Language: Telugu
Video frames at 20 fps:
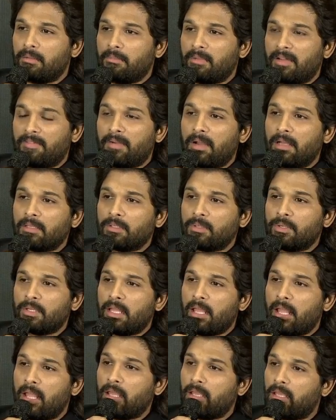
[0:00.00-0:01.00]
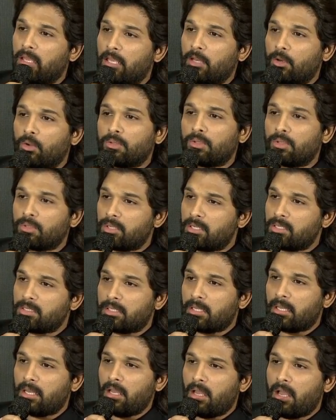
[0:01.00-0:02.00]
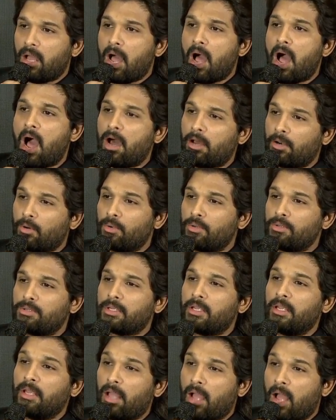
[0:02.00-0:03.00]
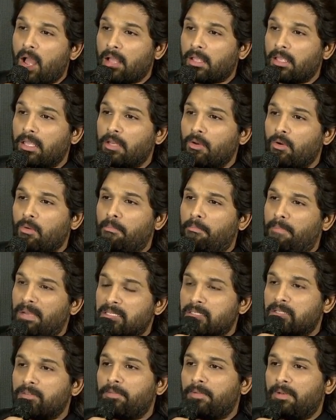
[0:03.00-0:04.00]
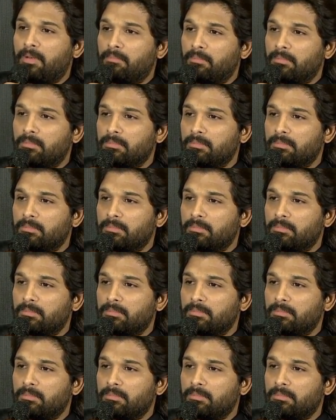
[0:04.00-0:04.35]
మా ఫాదర్ ఏ హీరోతో చేస్తే ఆ రోజుకి ఆ హీరో బెస్ట్ ఫిలిం